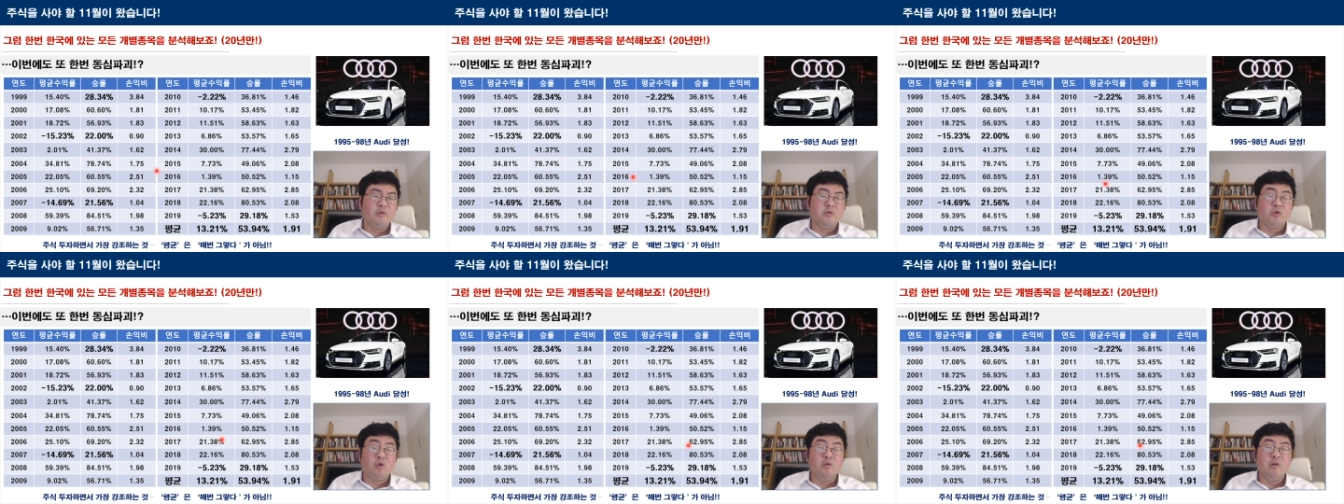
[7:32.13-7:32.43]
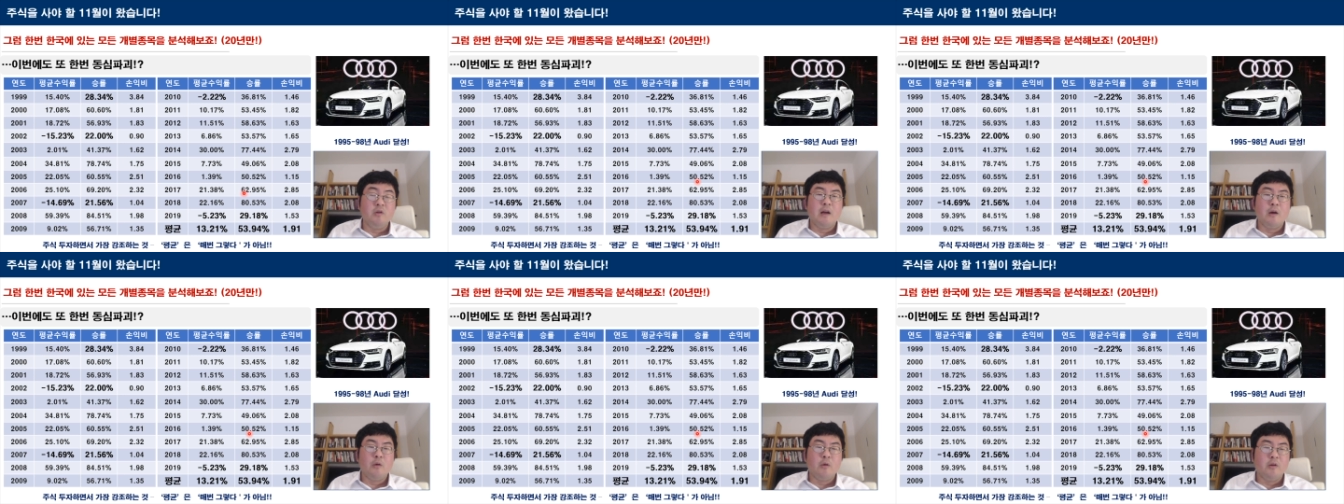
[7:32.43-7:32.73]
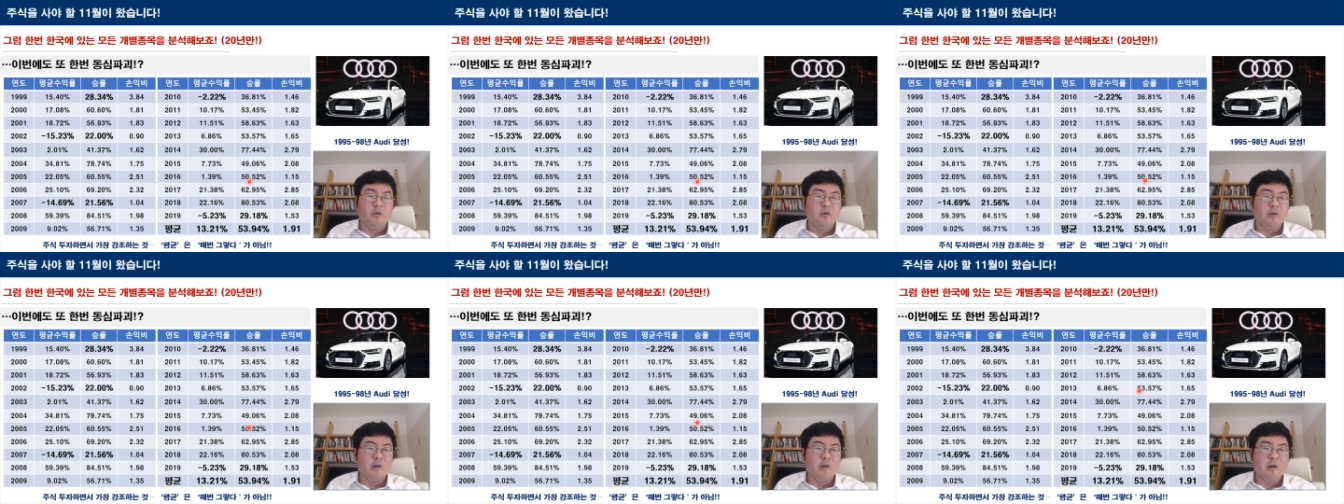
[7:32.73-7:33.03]
정리를
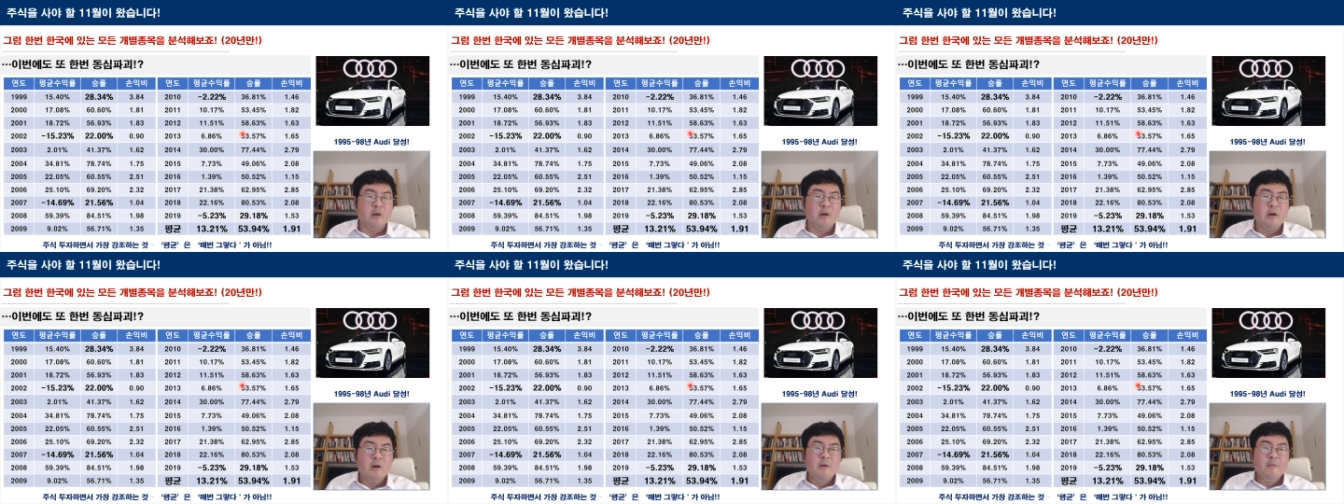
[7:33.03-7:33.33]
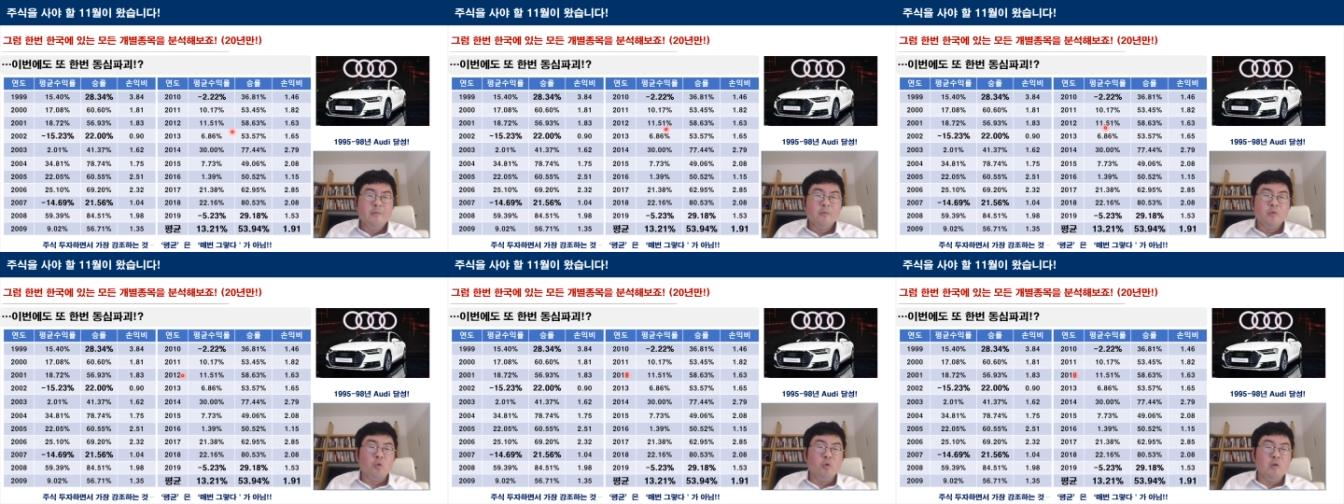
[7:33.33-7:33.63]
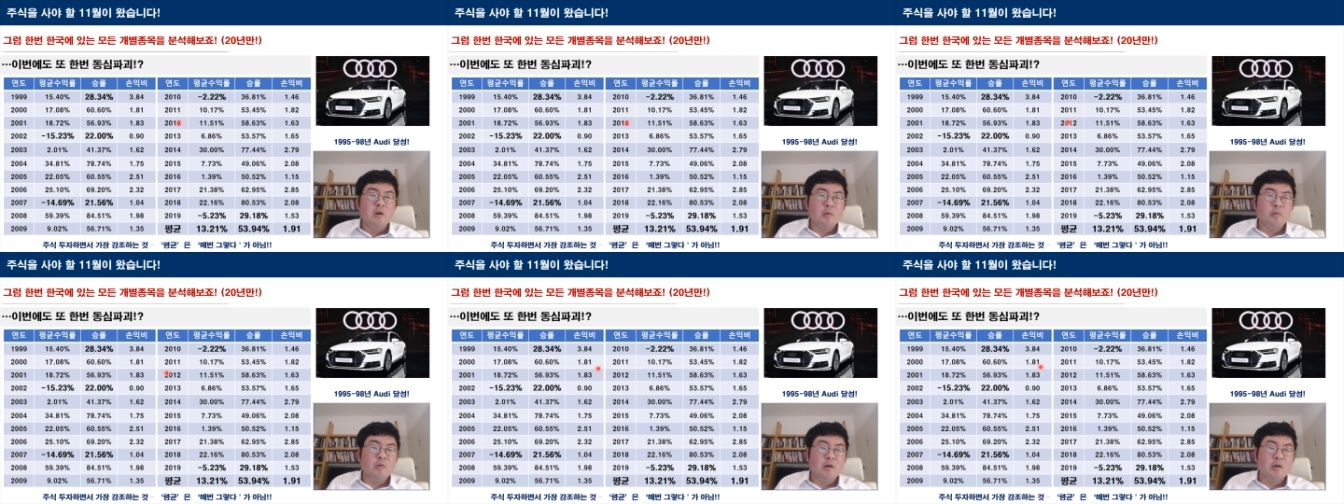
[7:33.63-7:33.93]
해놨는데,
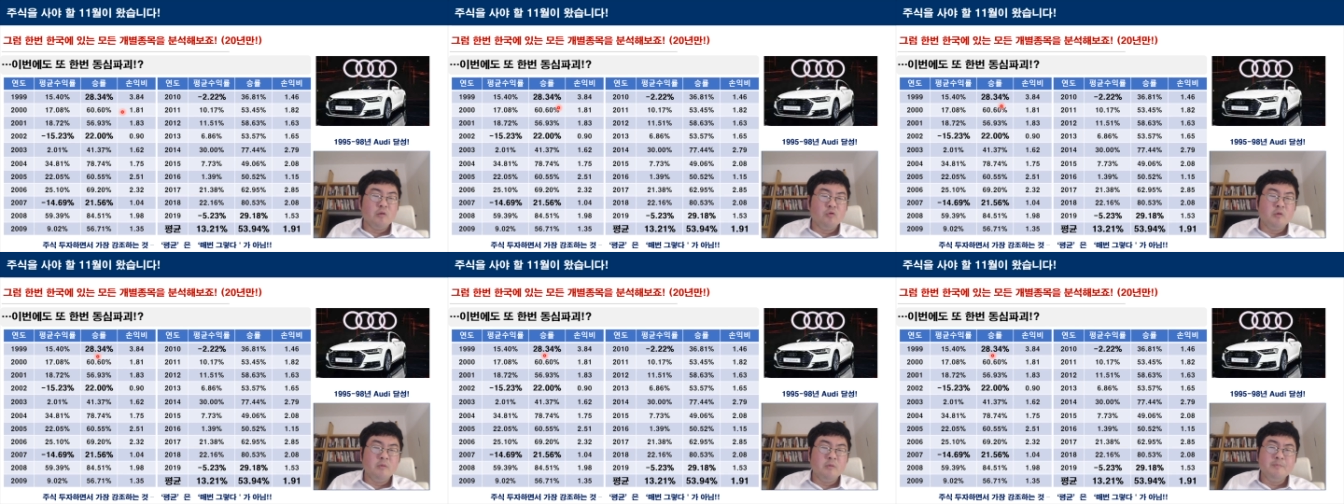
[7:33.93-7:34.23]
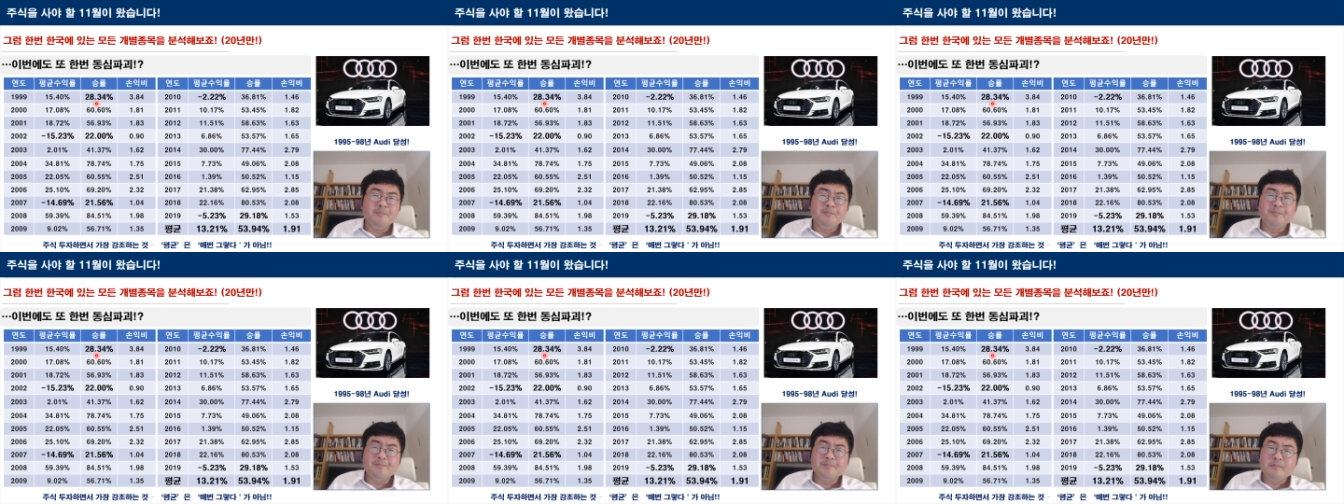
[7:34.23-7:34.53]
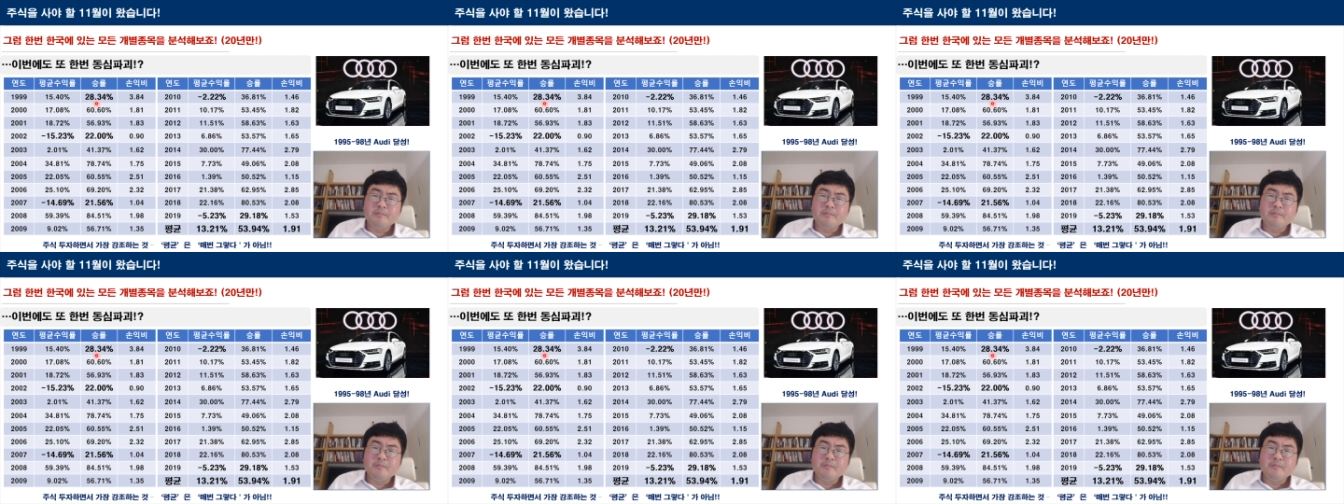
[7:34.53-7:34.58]
놀랍게도